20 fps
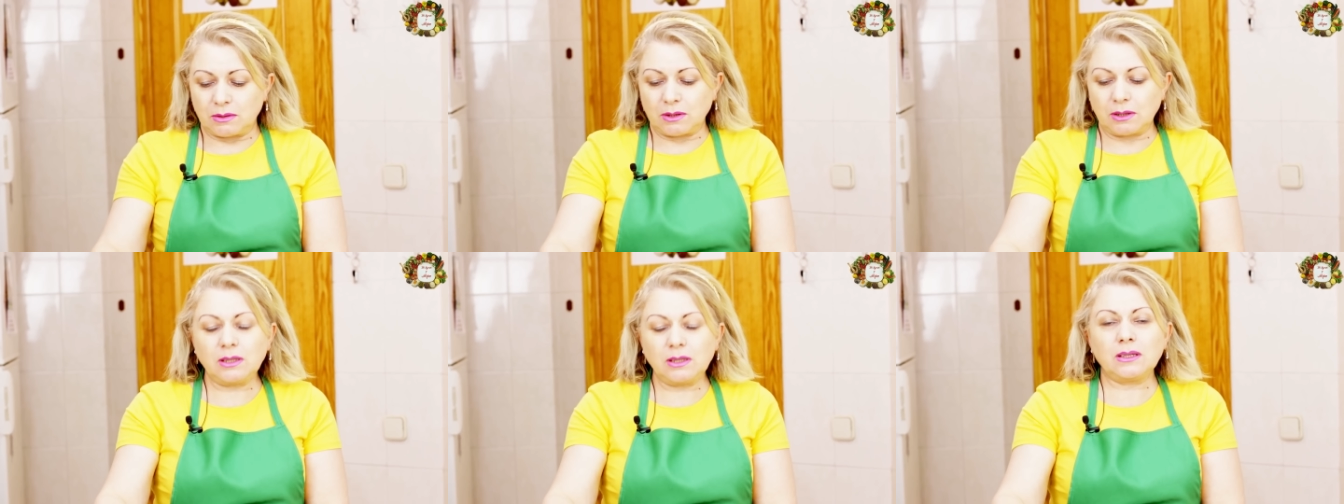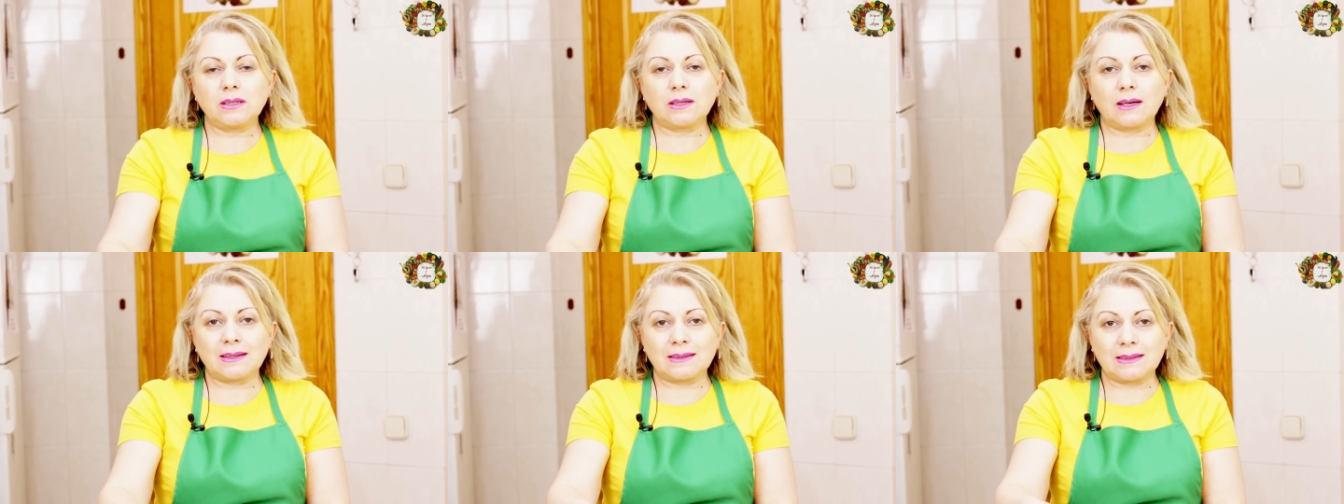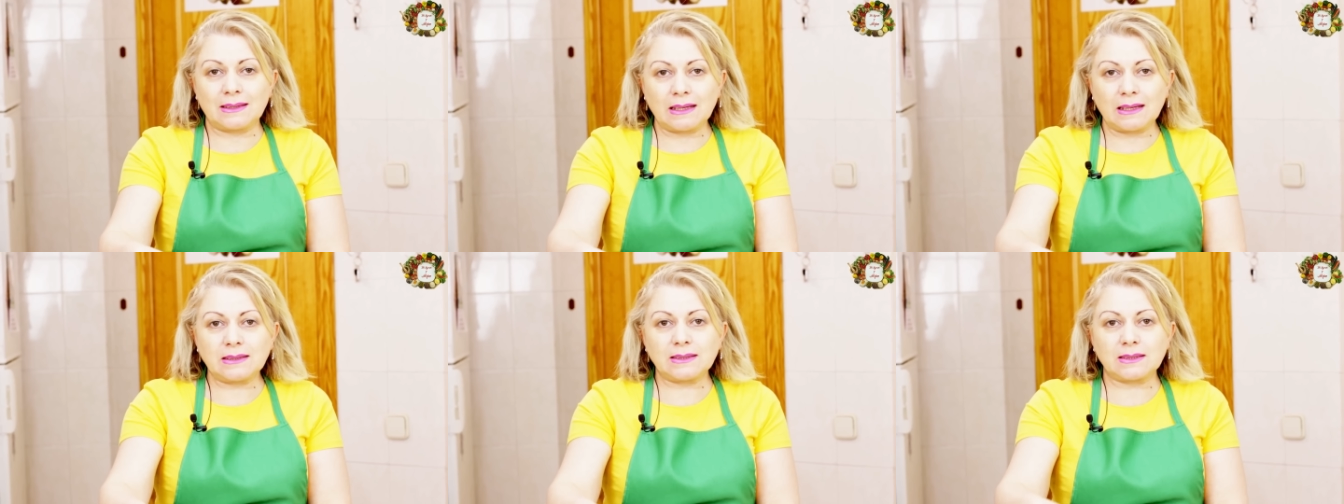и
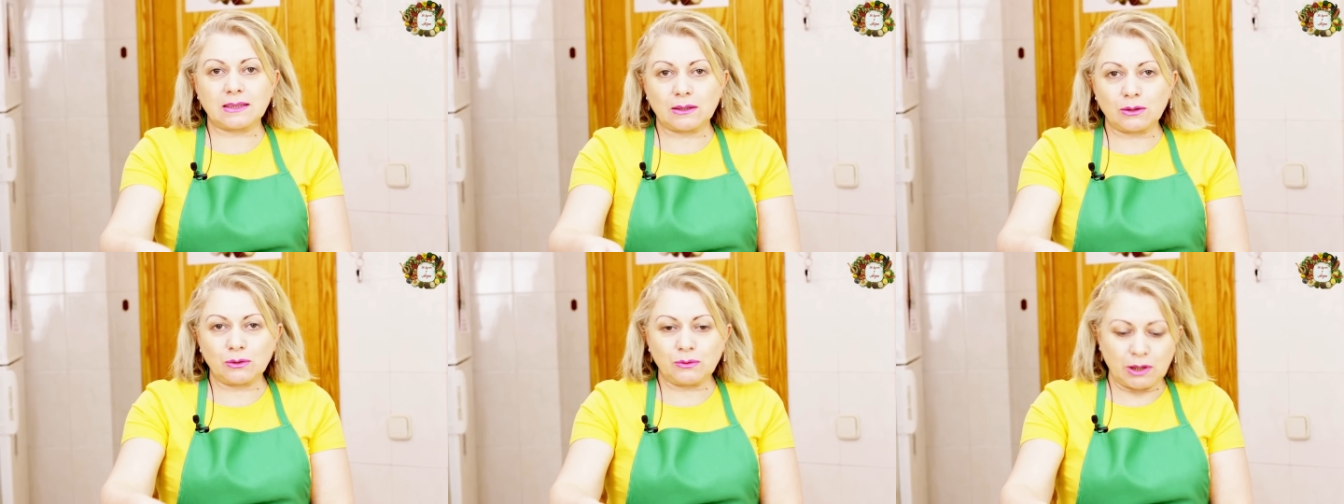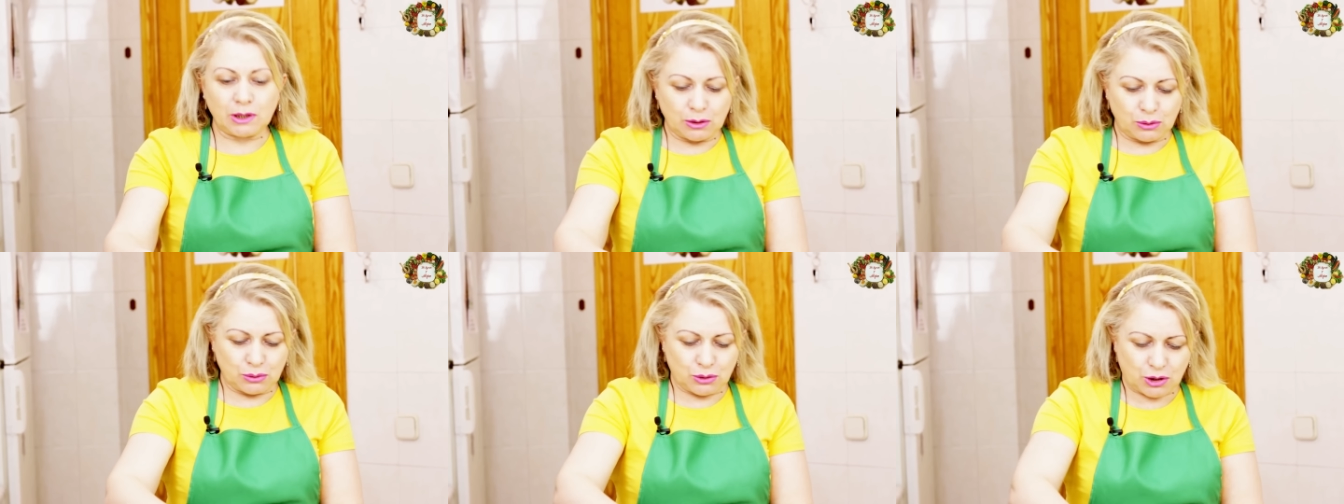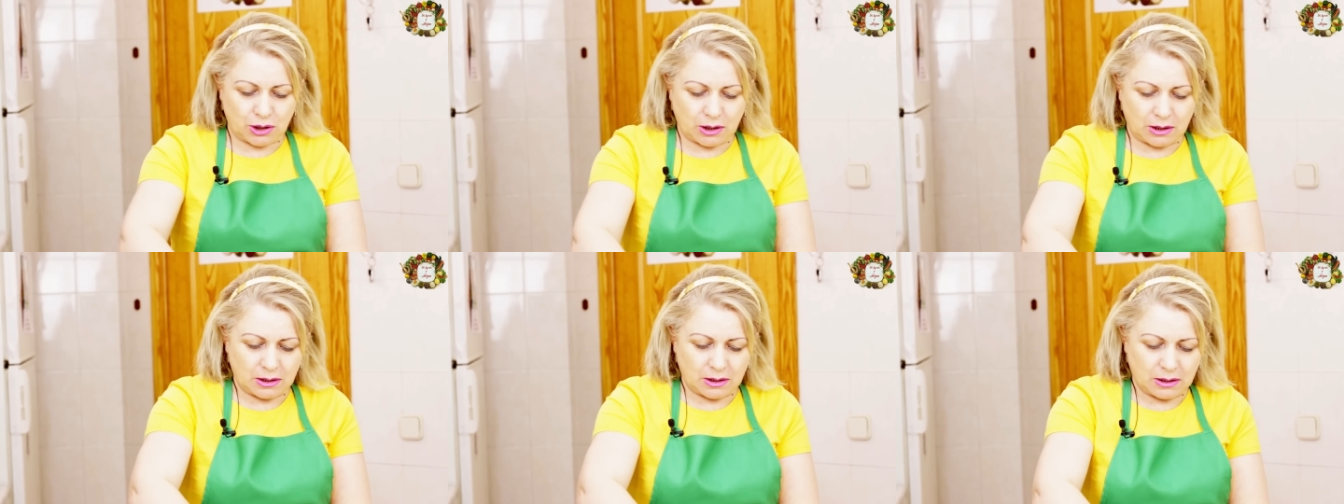одна столовая
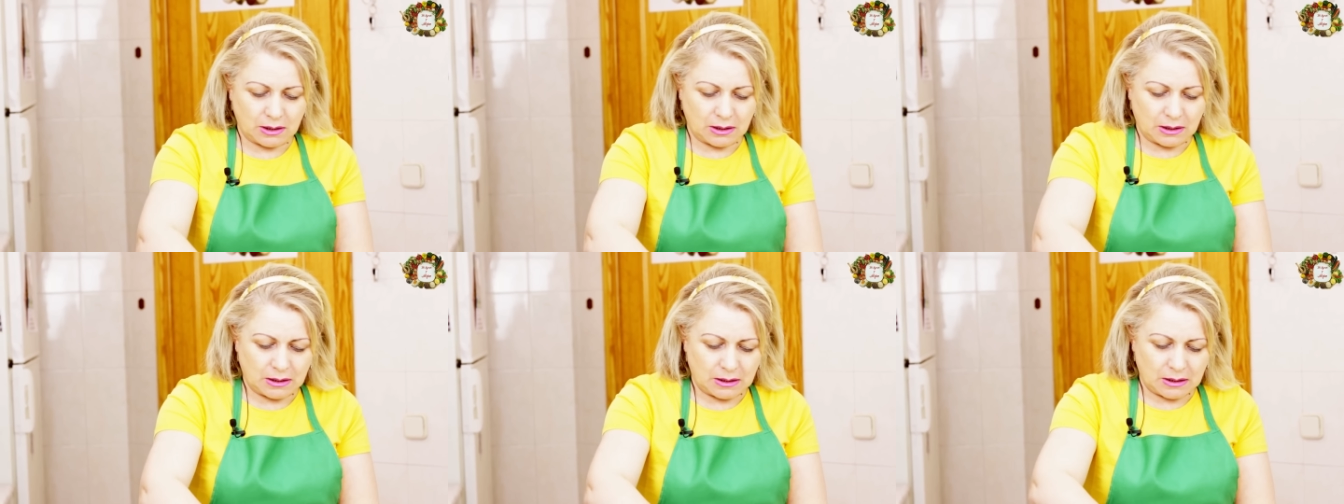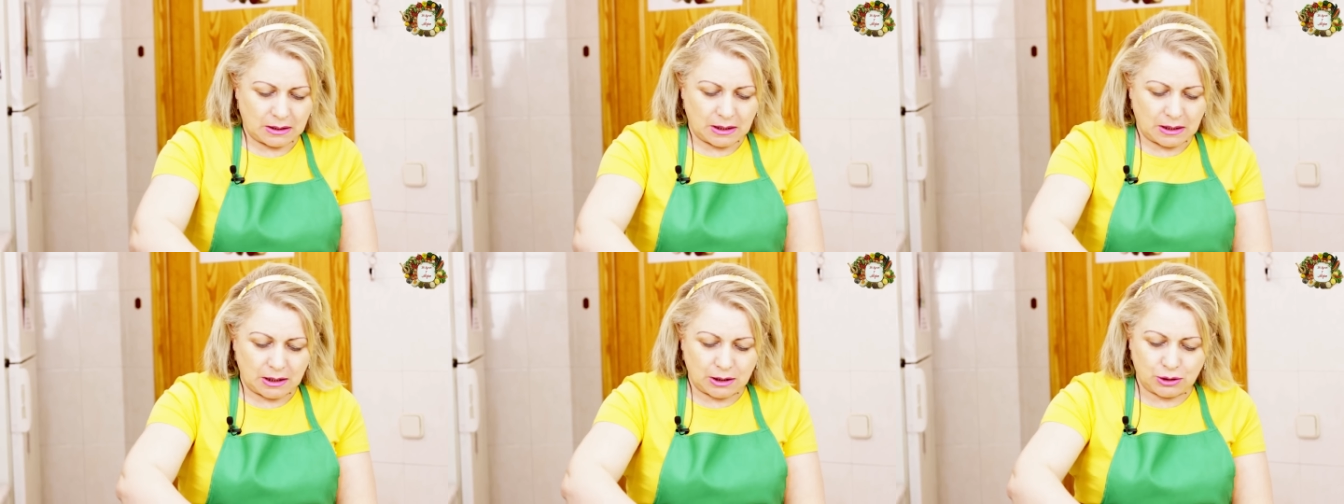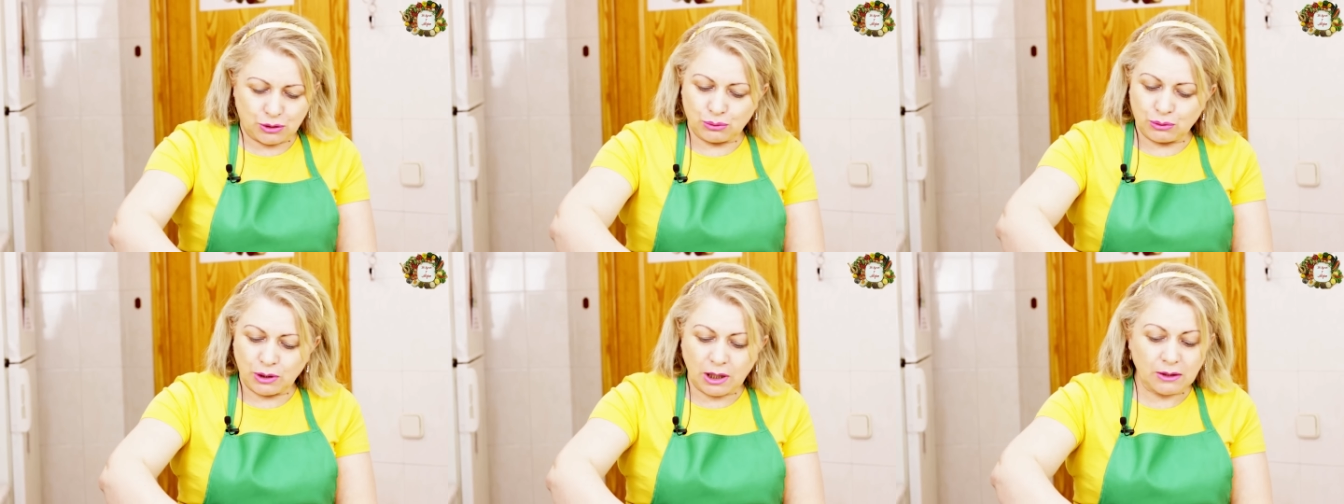ложка.
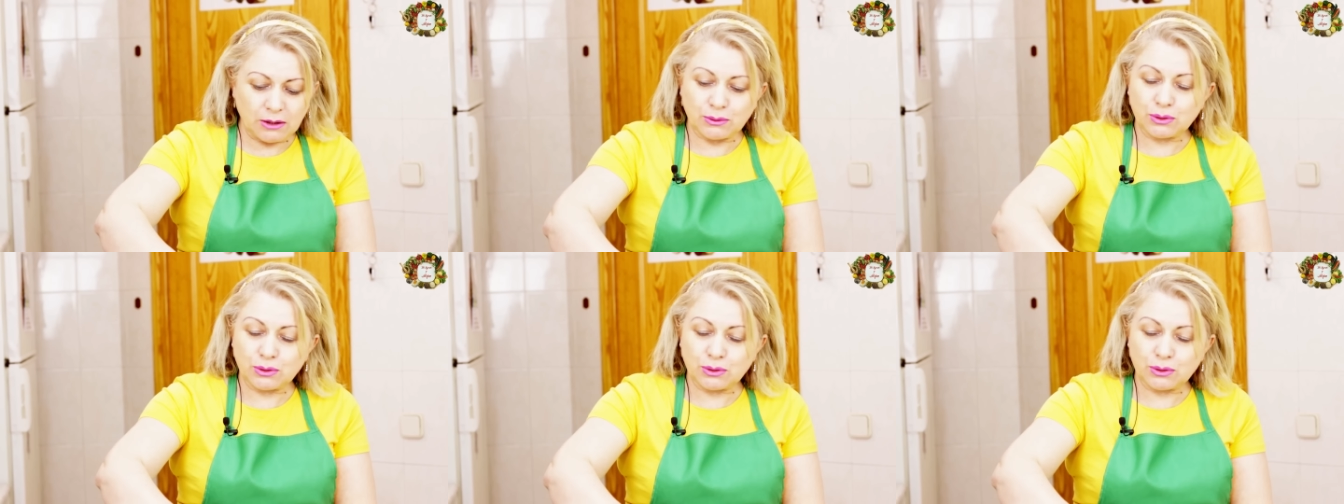Сюда